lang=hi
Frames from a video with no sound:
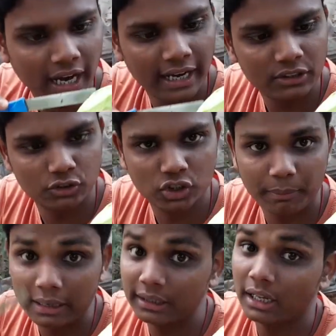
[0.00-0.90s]
गाइस उसके
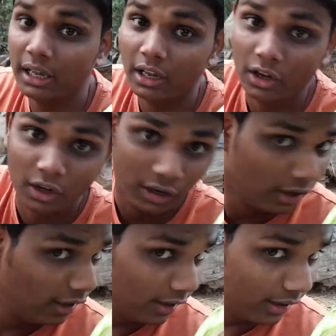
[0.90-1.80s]
बाद
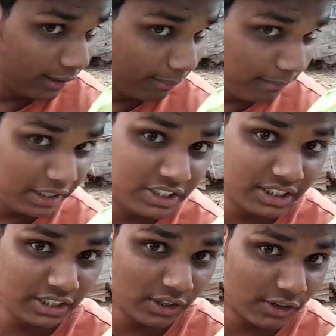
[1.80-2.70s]

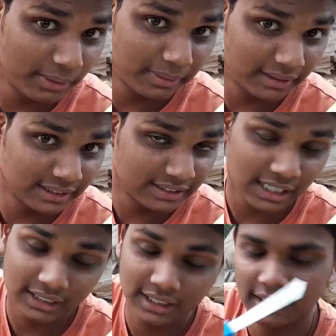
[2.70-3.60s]
मिर्ची और नमक के
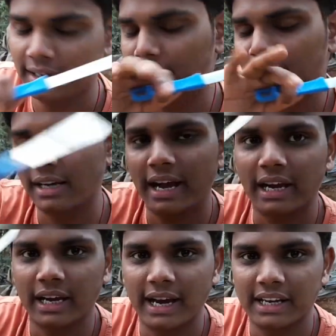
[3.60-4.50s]
साथ
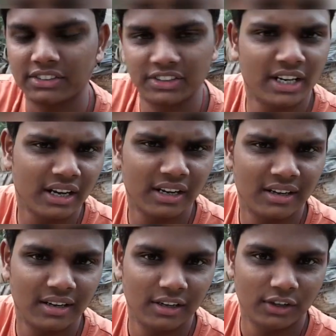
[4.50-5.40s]
खाएंगे गाइस ठीक है
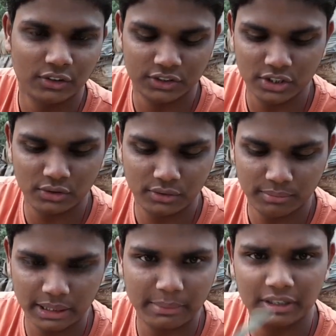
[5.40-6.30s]
तो चलो
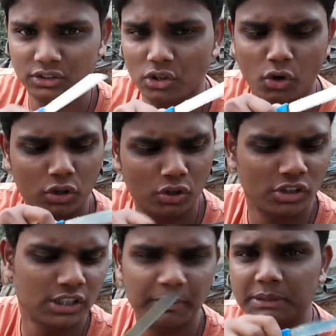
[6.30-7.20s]
फटाफट इसको और थोड़ा
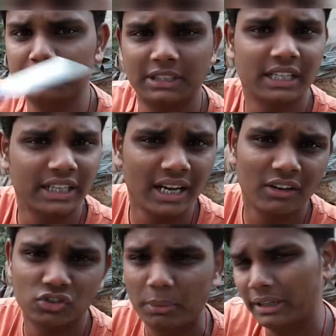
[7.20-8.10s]
सा पीस पीस करते हैं
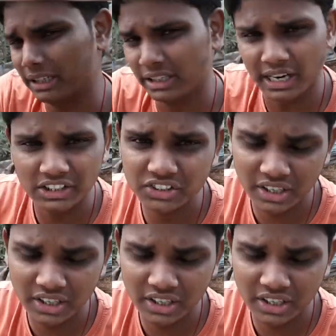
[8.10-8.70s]
उसके बाद देखते हैं गाइस ठीक